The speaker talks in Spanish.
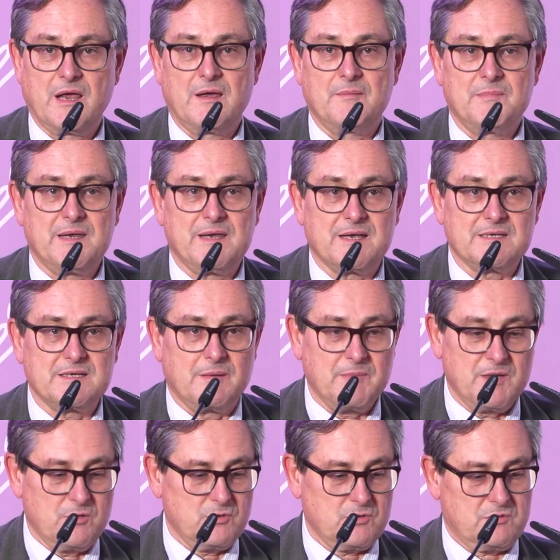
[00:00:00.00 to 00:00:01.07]
amigas y
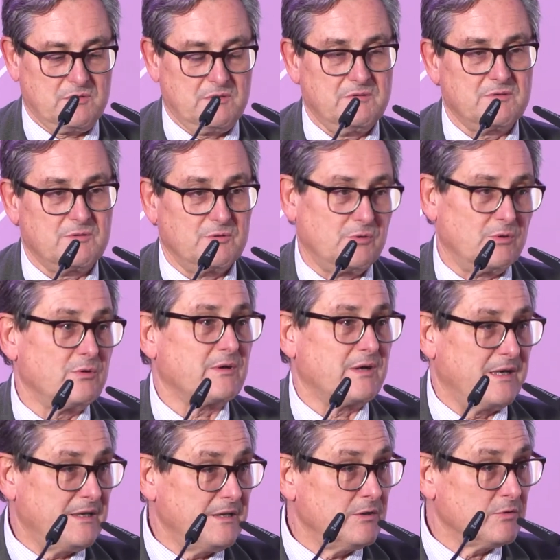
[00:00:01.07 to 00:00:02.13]
amigos, sobre todo
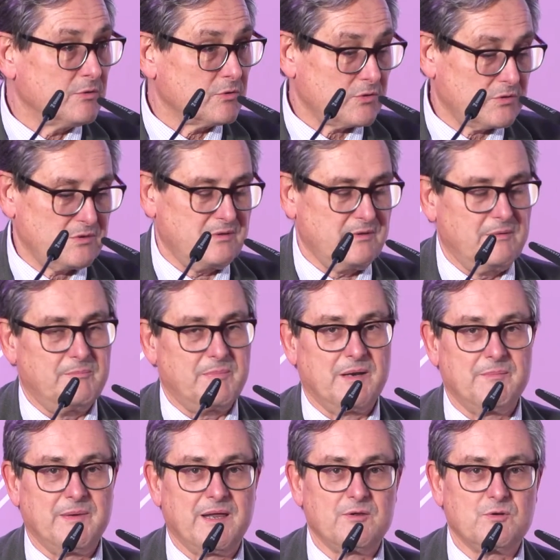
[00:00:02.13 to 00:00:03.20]
queridos eh,
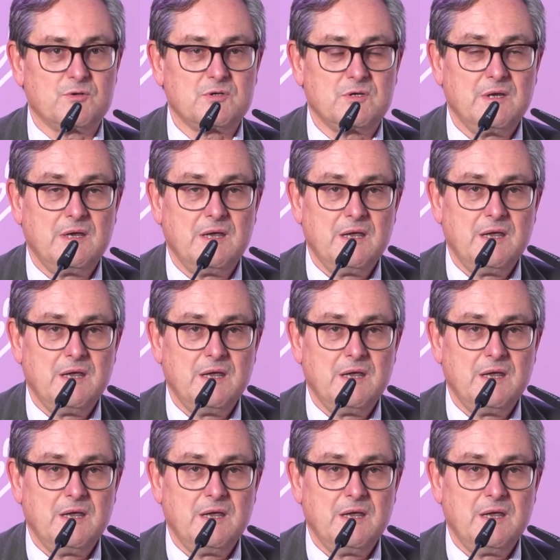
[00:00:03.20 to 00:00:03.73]
premiados.